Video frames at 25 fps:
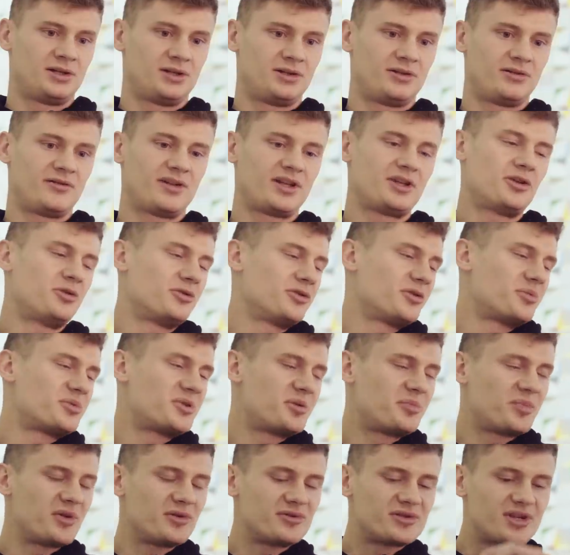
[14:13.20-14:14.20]
no wiadomo, no
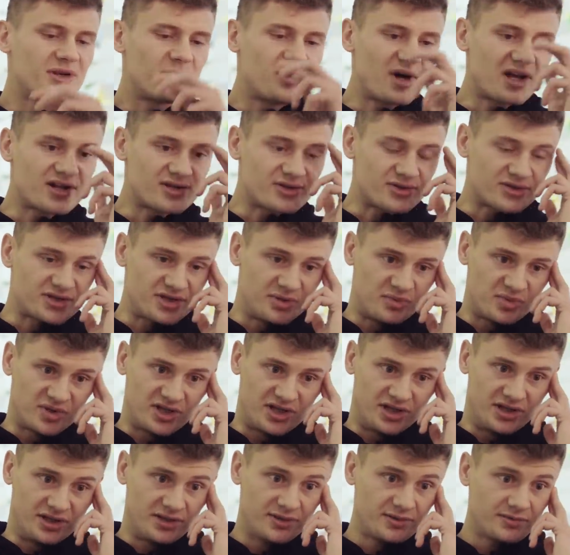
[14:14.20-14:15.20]
przy piłce bardzo
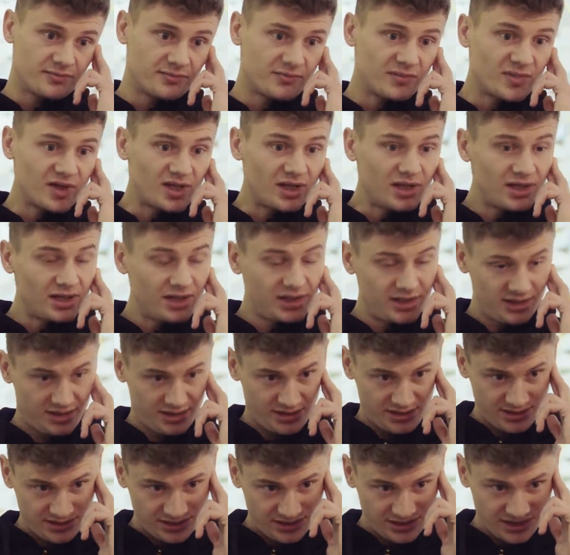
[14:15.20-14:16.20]
szybki
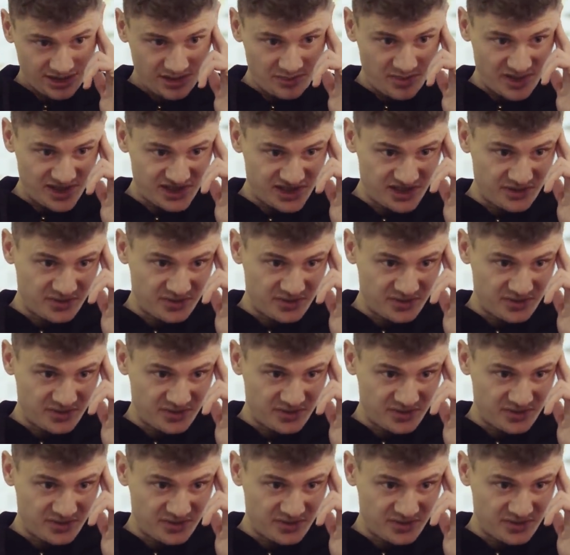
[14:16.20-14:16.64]
i jest chyba szan...